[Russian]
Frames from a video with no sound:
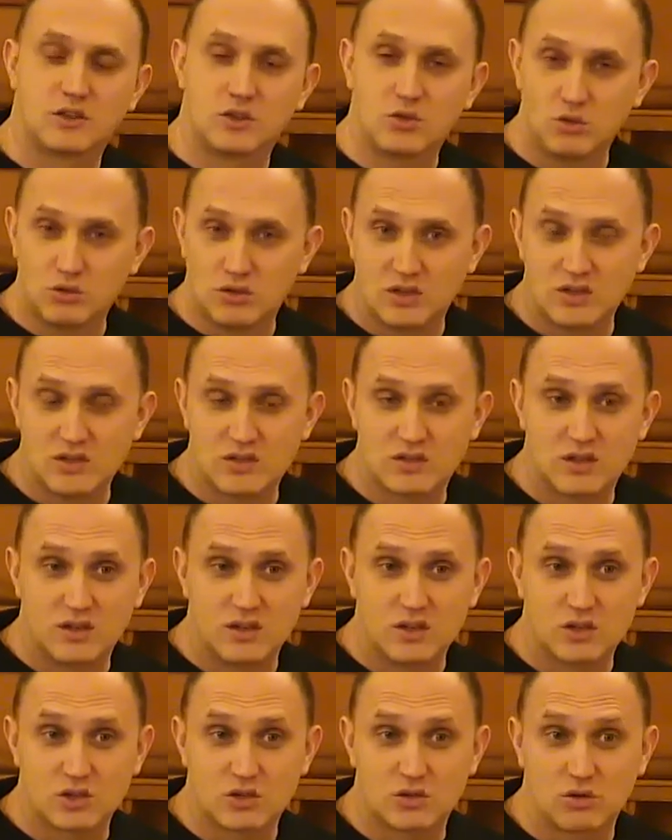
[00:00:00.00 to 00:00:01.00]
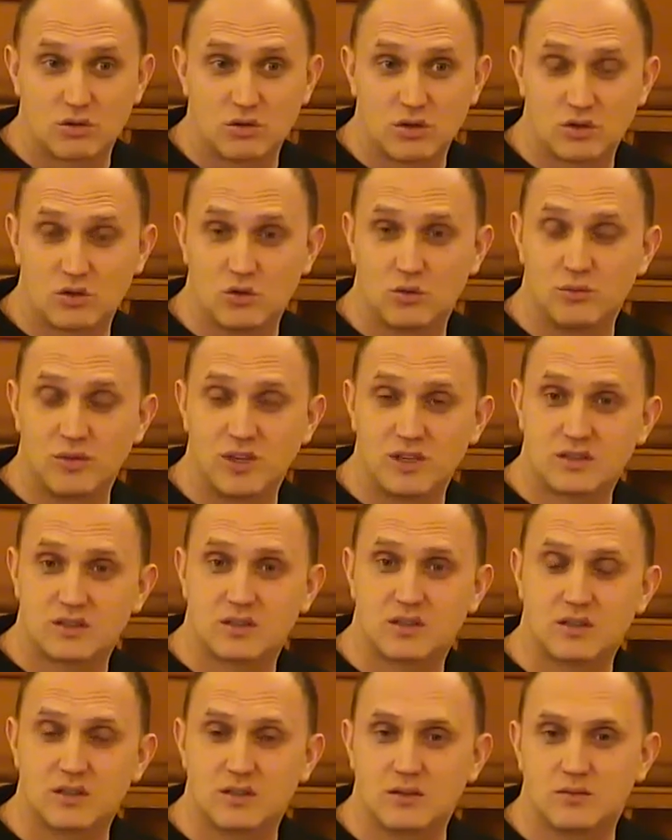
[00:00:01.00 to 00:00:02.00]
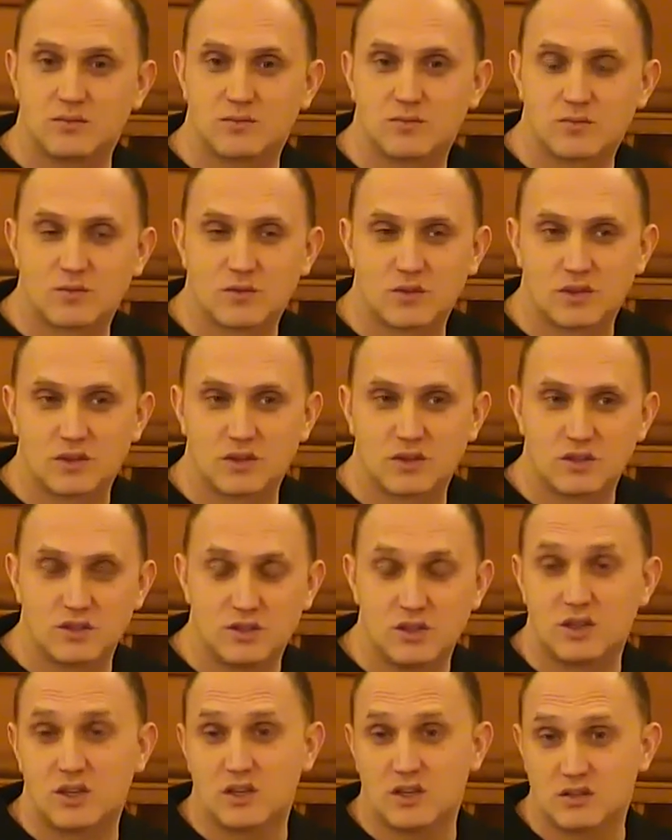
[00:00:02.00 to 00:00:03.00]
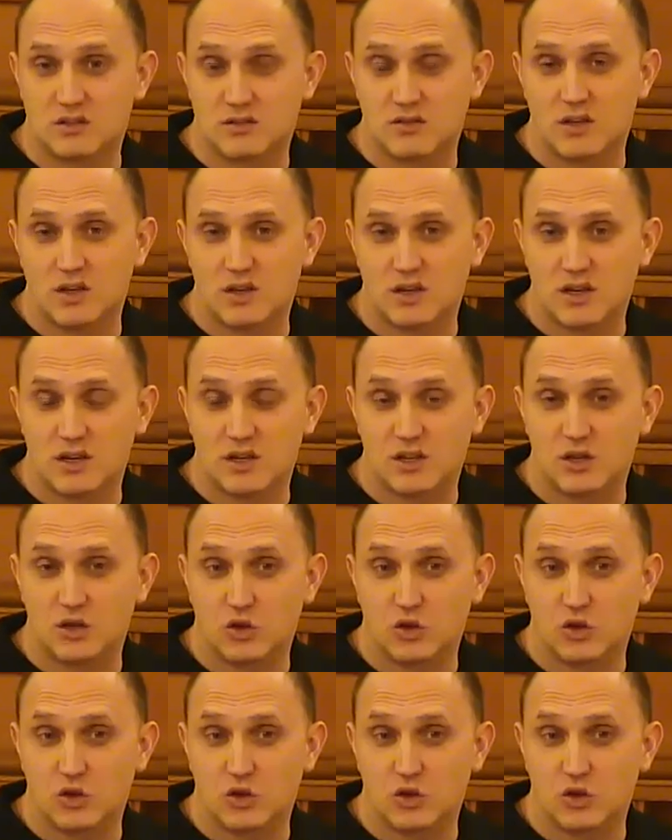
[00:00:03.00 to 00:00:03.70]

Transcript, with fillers: царю донесли, что на том месте э, дикие звери,